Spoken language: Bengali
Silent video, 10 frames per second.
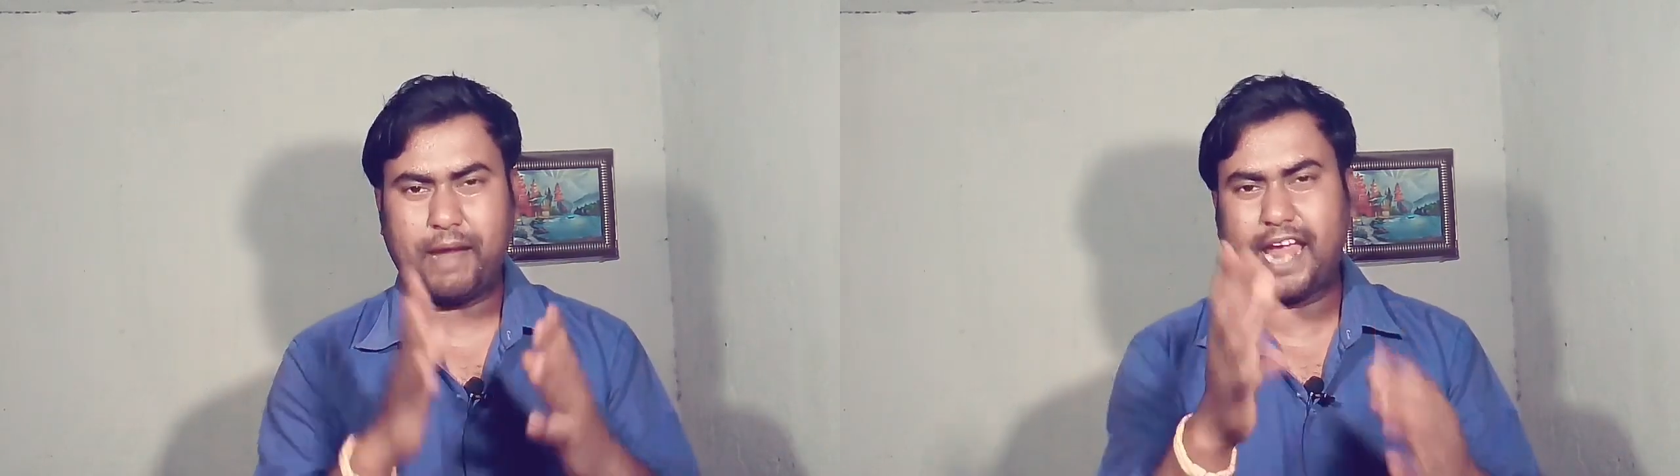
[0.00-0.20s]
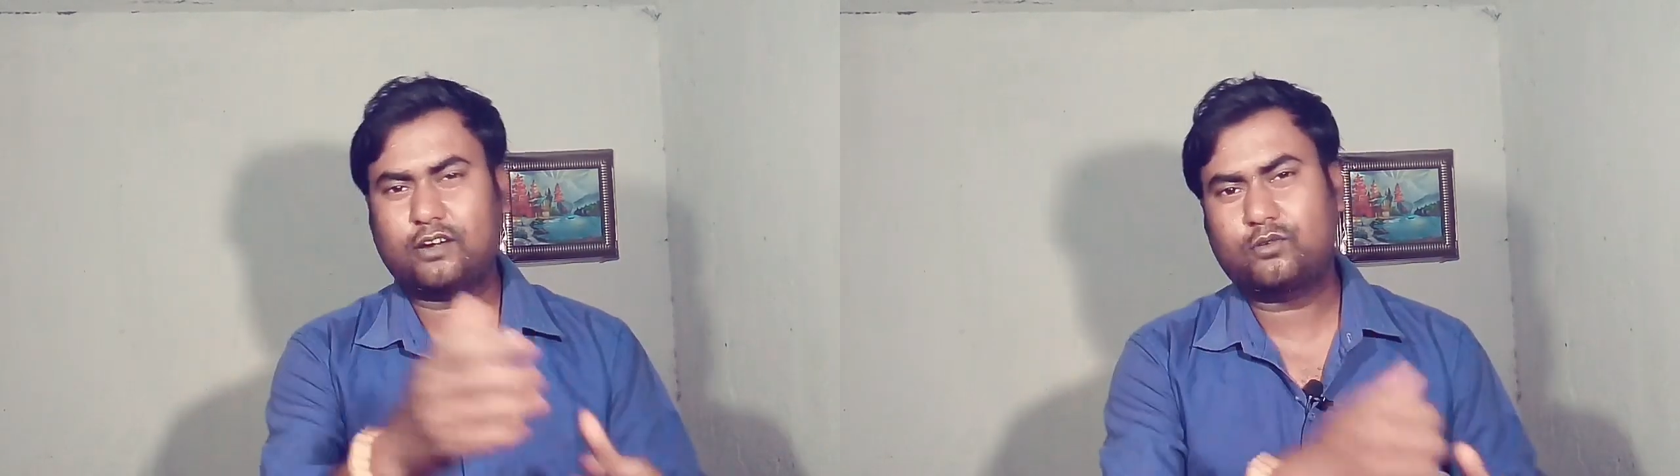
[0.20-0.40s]

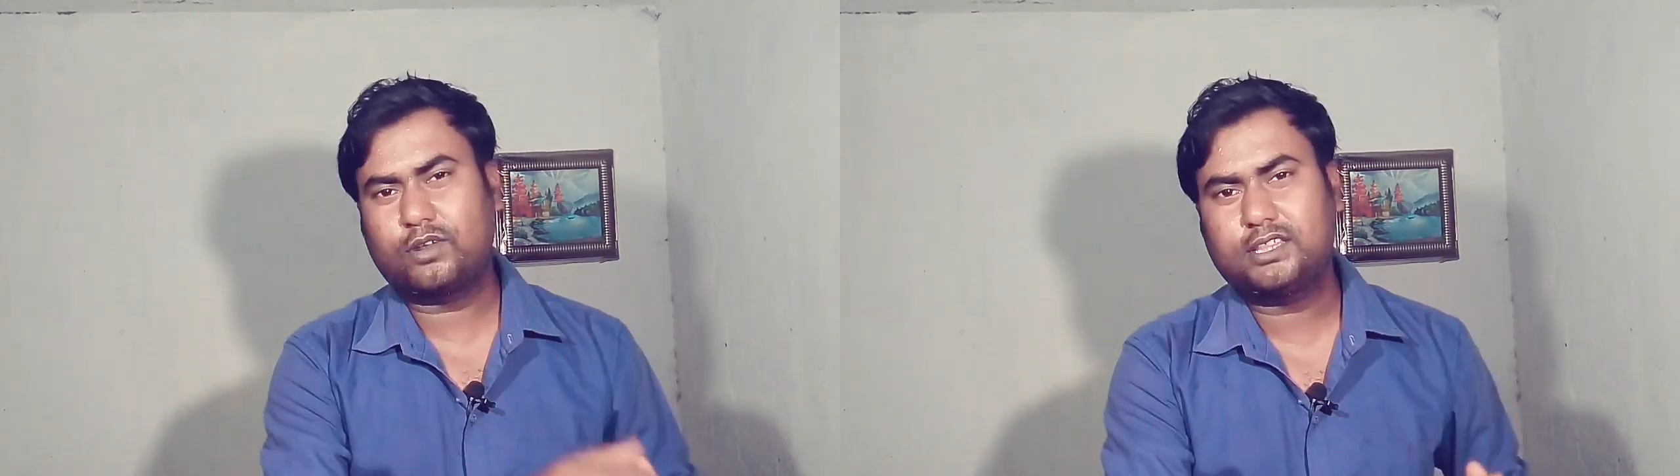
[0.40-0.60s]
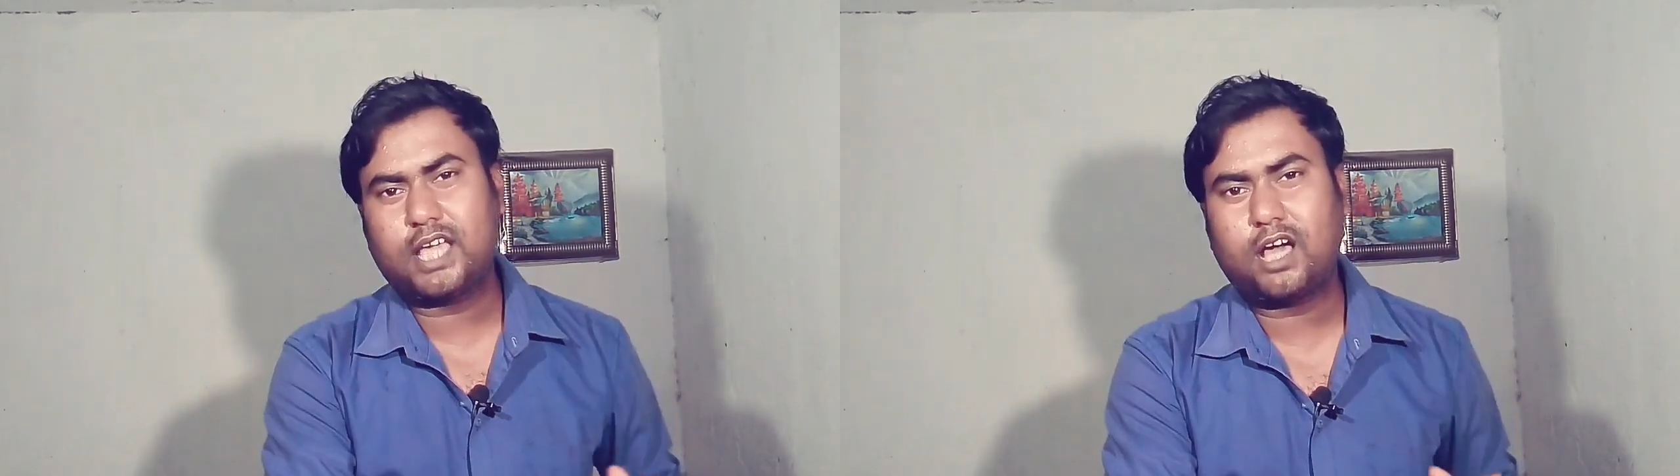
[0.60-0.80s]
ব্যান্ড
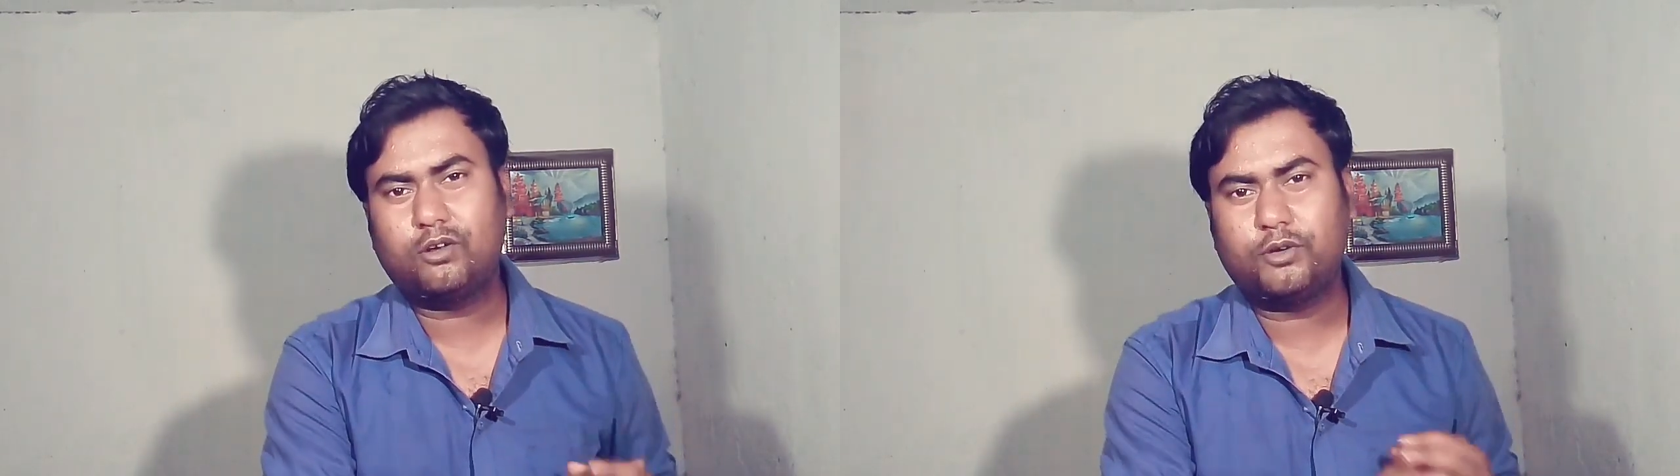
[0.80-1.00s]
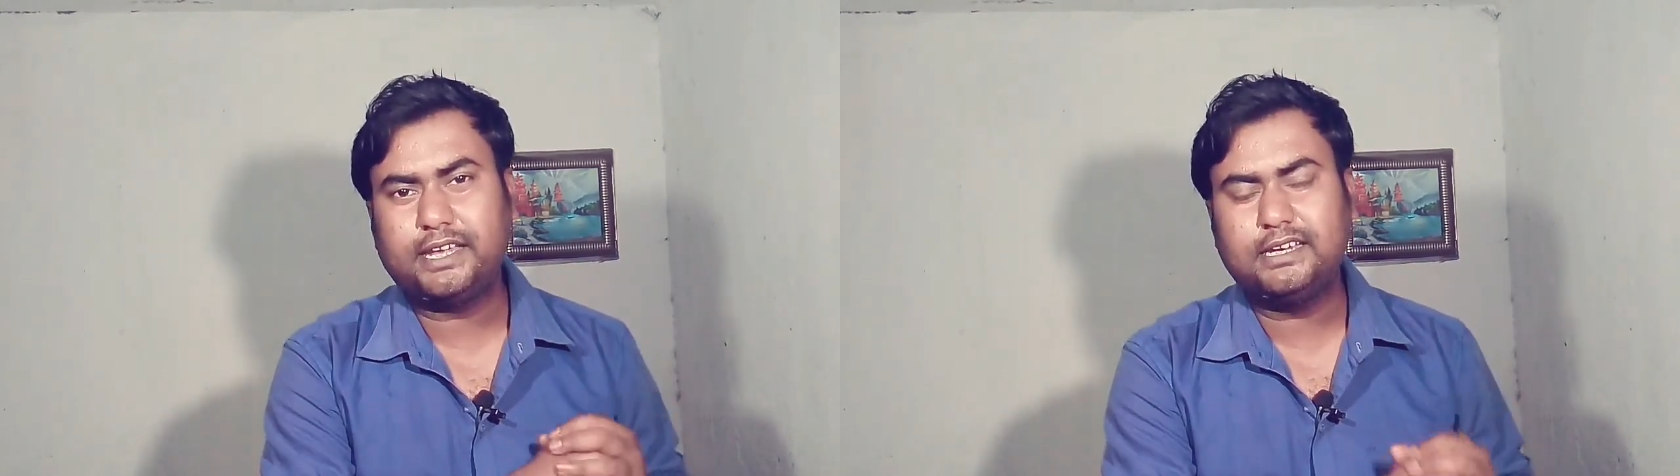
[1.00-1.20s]
করে দেওয়া
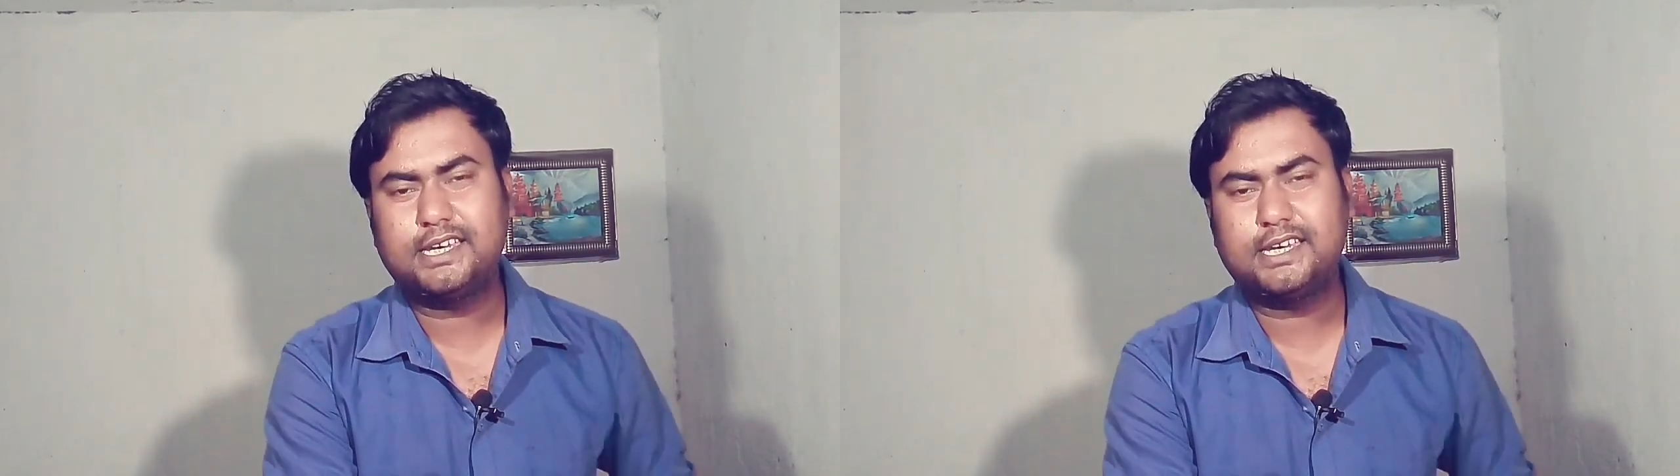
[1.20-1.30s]
হলো